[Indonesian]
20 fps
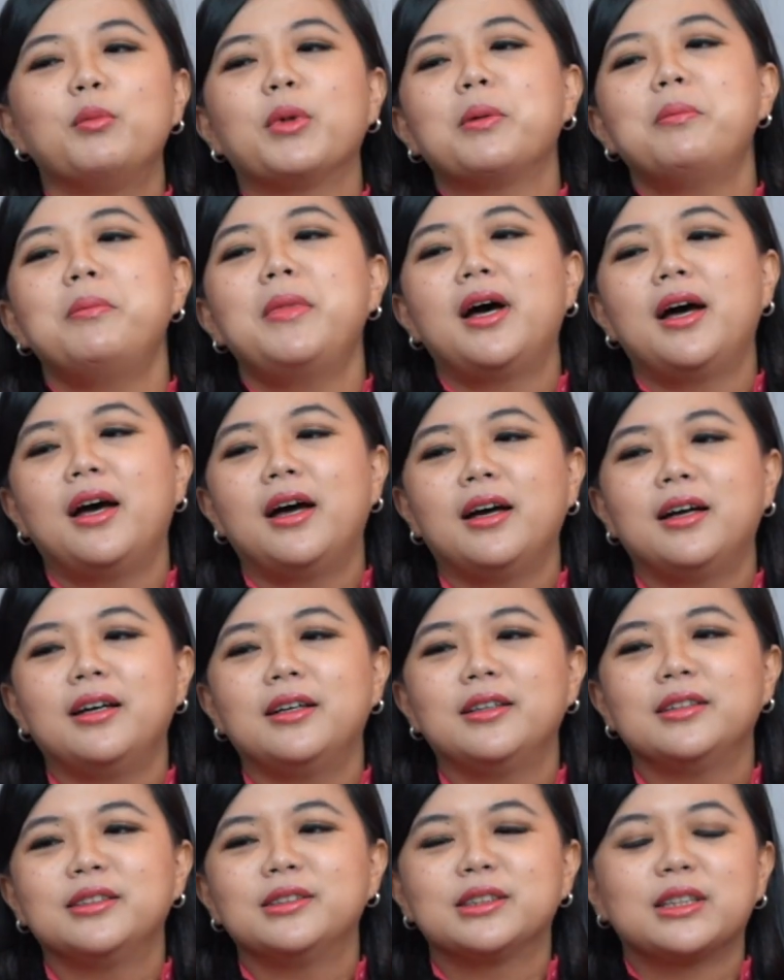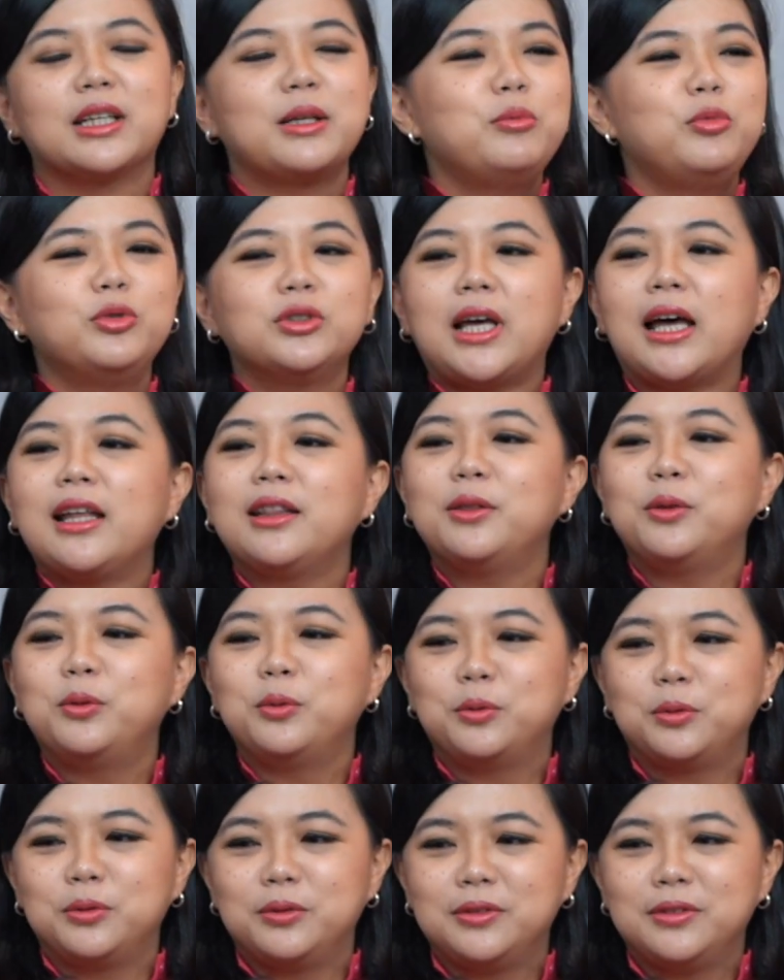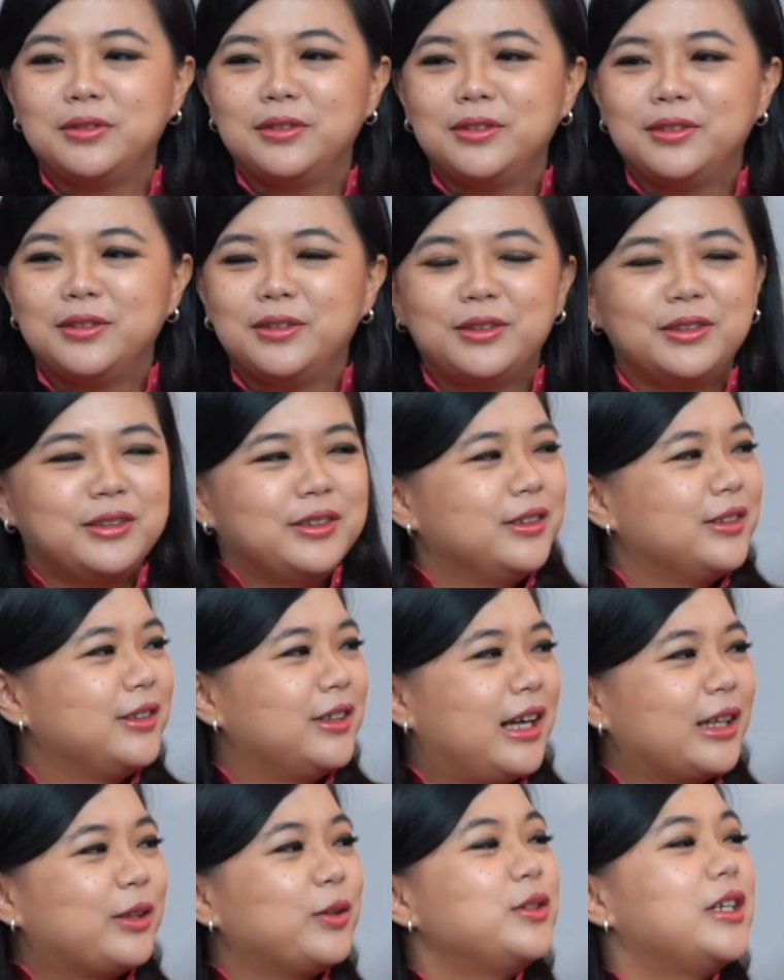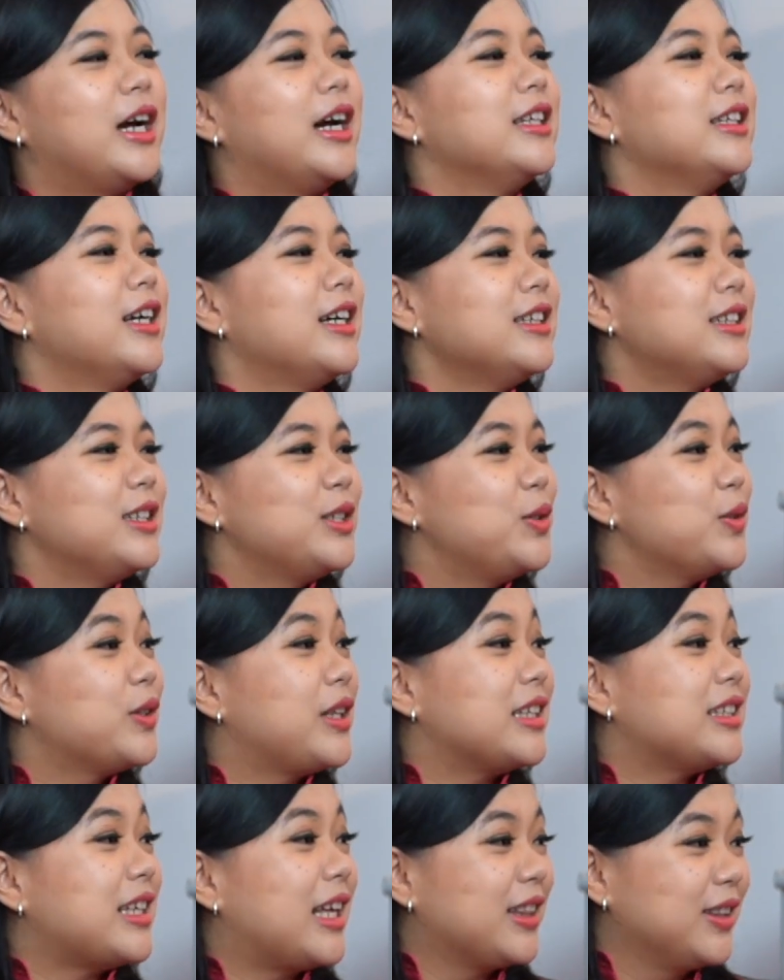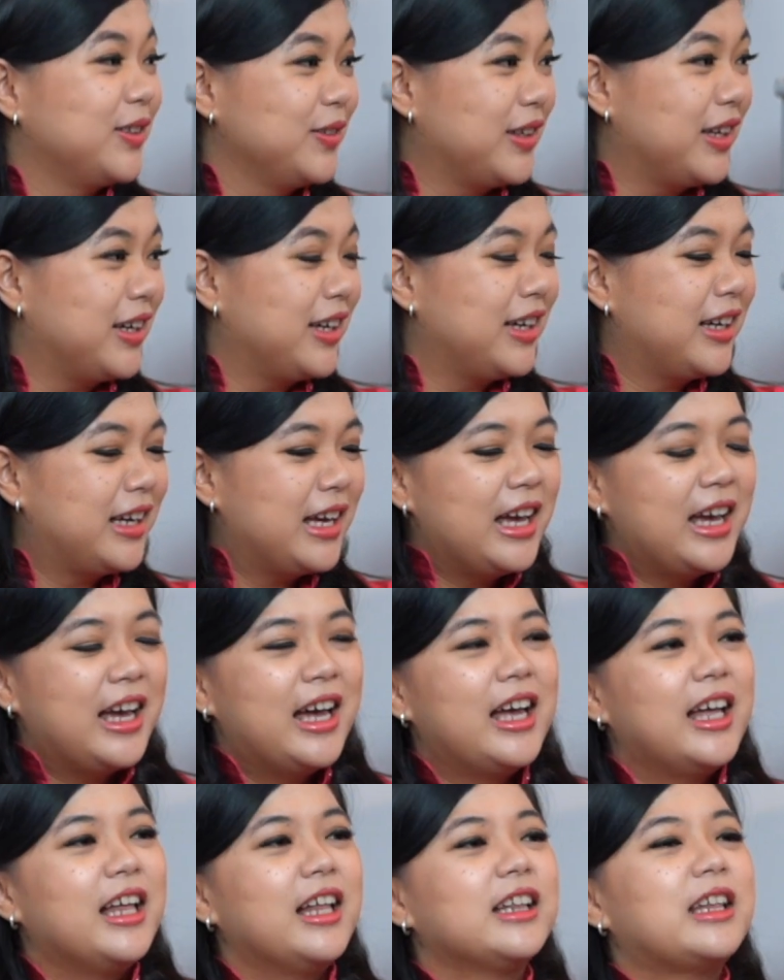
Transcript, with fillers: memang seribu satu, seribu satu. Atau jangan-jangan sejuta satu ya? Iya. iya.